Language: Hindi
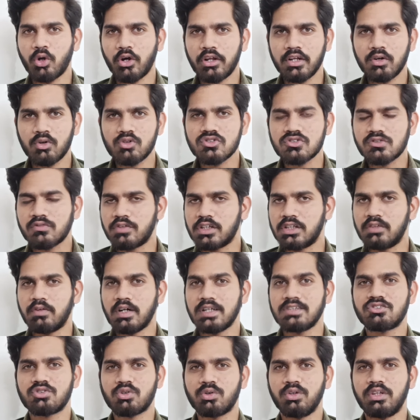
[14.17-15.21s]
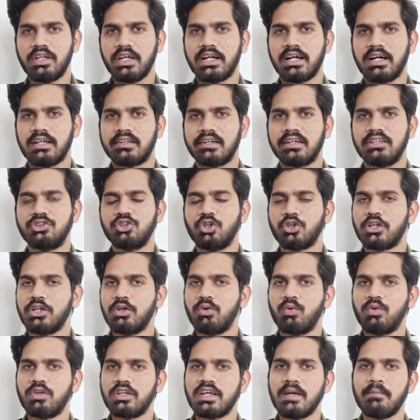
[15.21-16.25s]
उन्होंने उस विध्वंस को देखा था जो कि
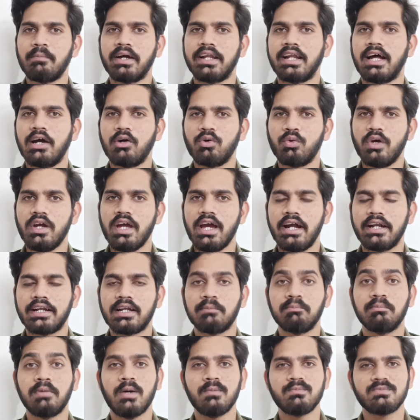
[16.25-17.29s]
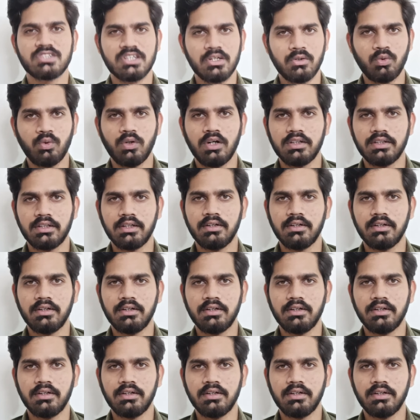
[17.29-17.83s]
उनके बनाए हुए एटम बॉम्ब से हुआ